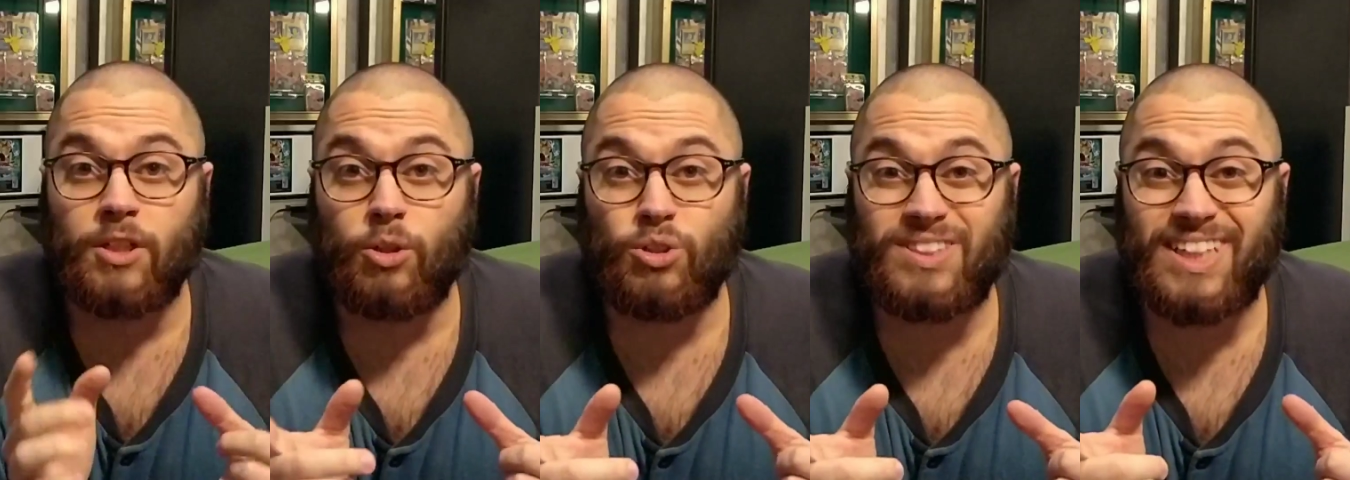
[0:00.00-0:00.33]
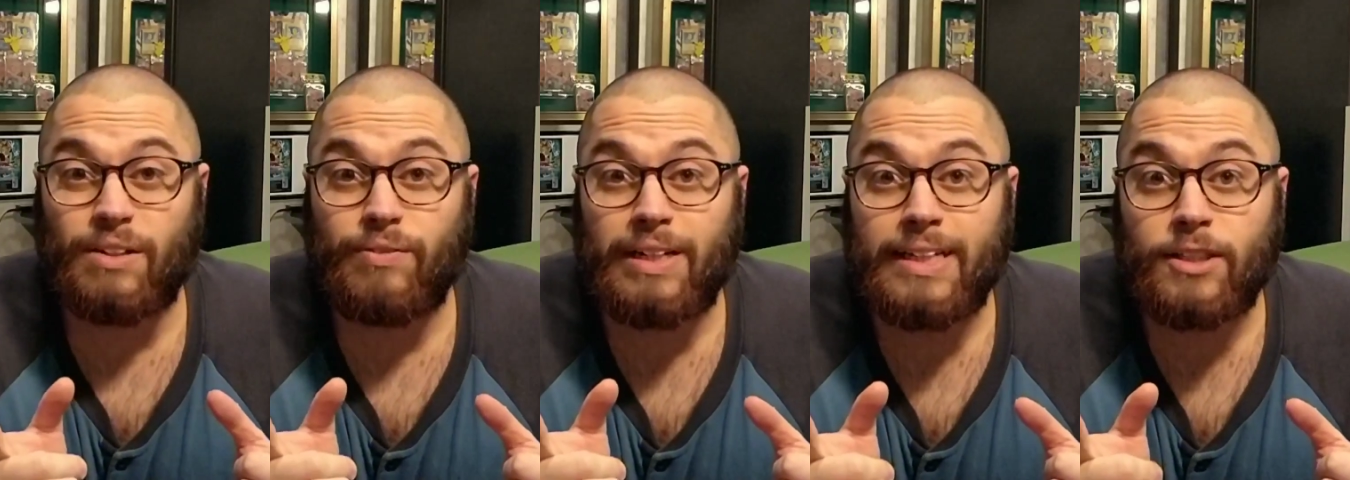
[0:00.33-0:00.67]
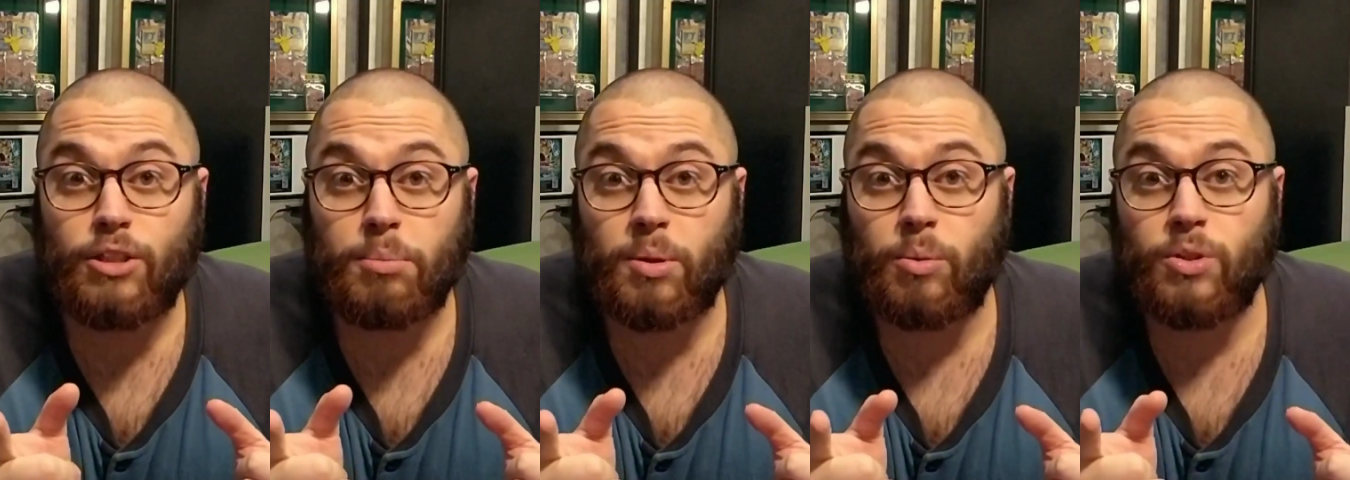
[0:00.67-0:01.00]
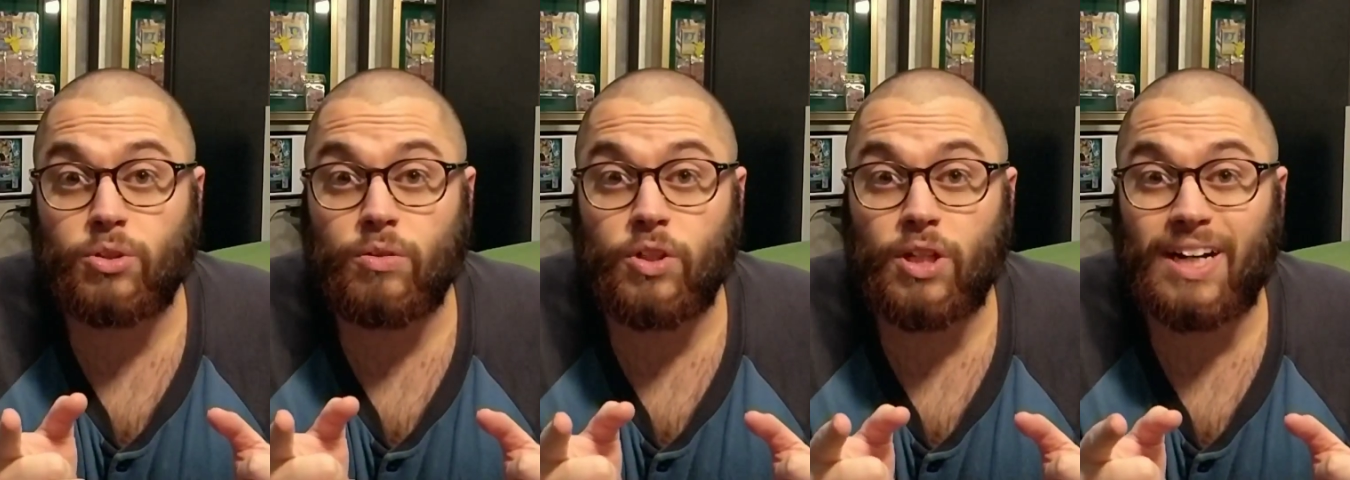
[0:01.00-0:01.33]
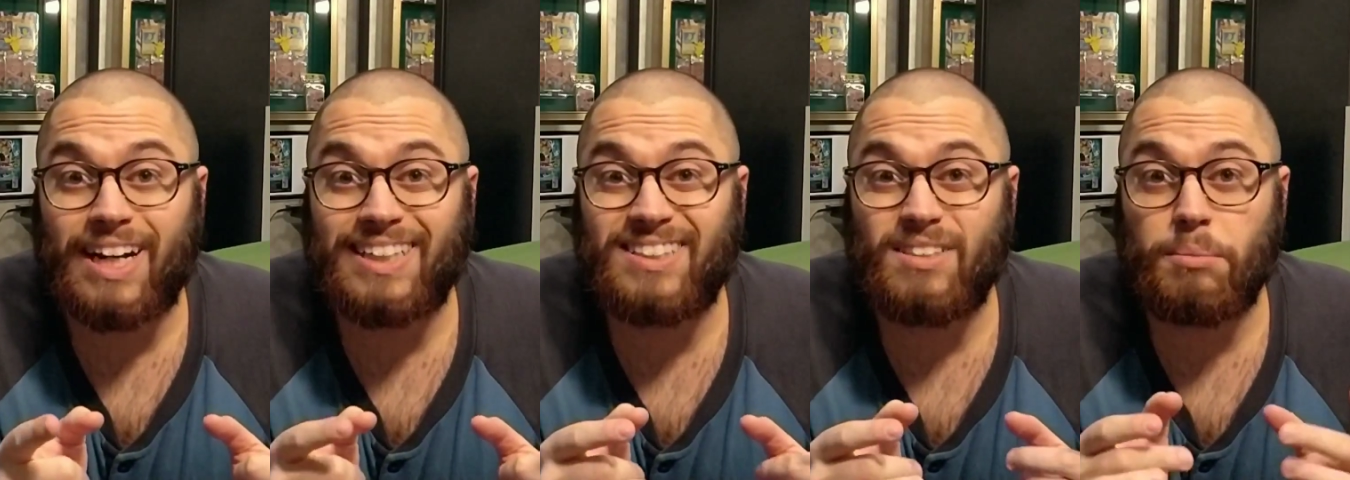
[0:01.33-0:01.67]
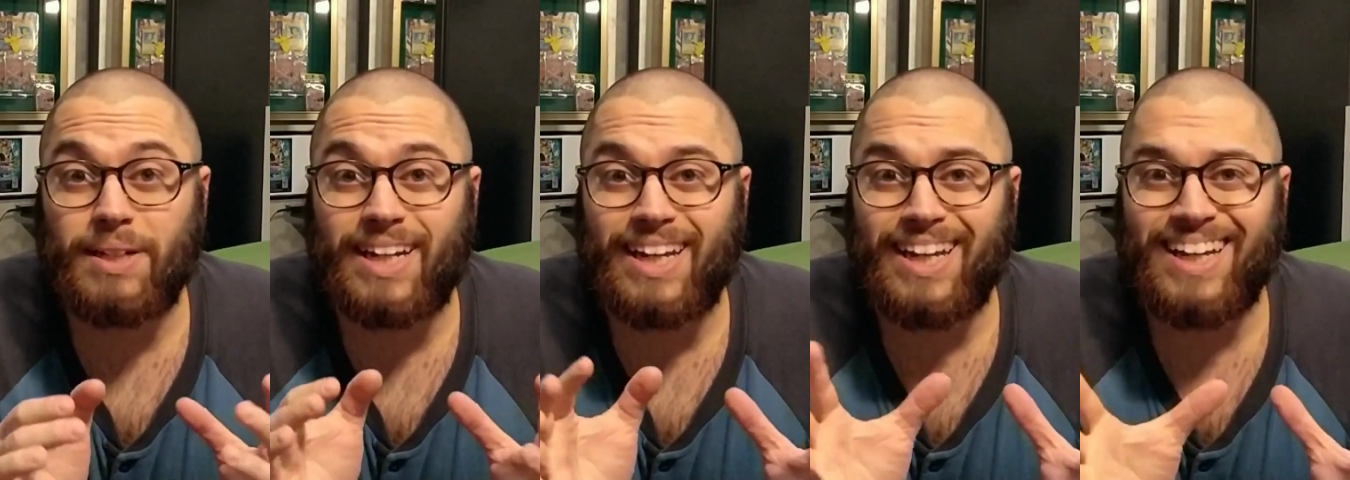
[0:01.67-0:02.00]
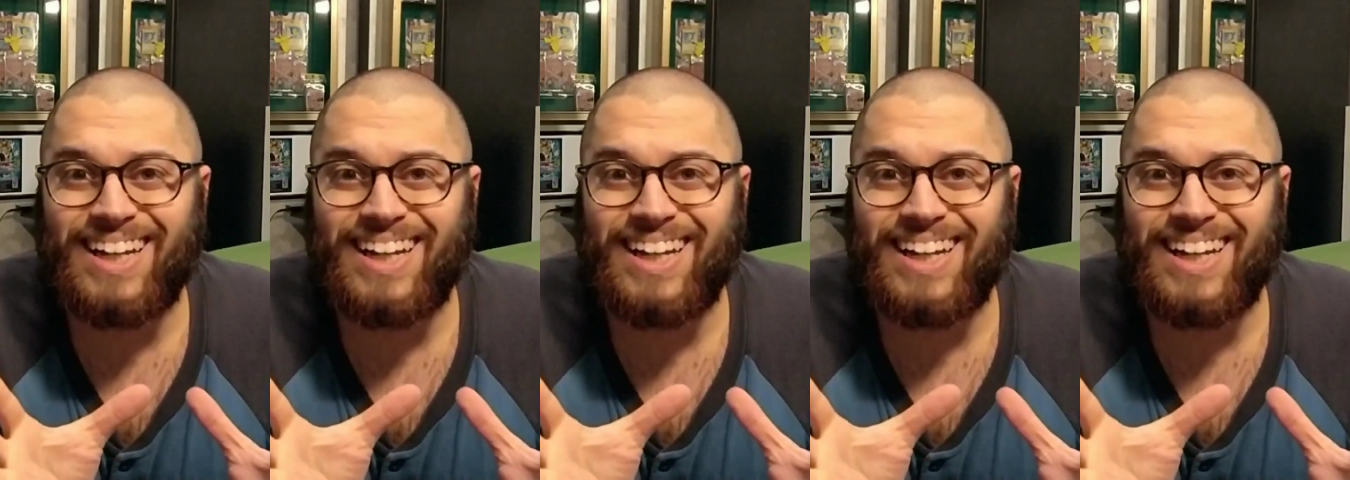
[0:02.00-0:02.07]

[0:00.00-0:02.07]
Non serve l'intro per questo video ragazzi perché